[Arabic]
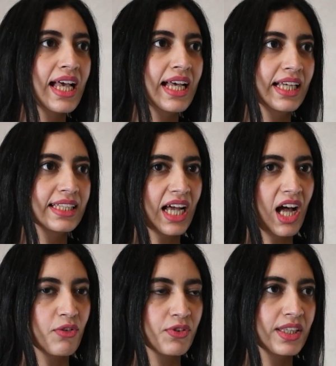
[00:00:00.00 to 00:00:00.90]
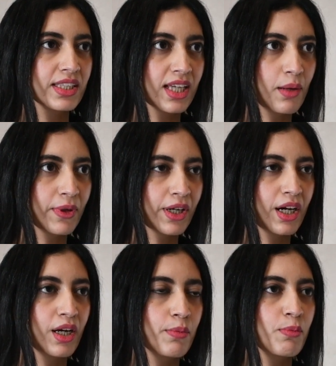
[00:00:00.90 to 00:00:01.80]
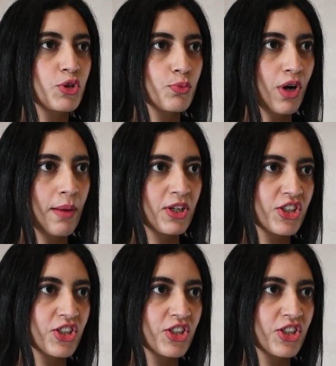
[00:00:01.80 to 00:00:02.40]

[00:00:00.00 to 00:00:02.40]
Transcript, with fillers: آه، صحفي سابق بمجموعه من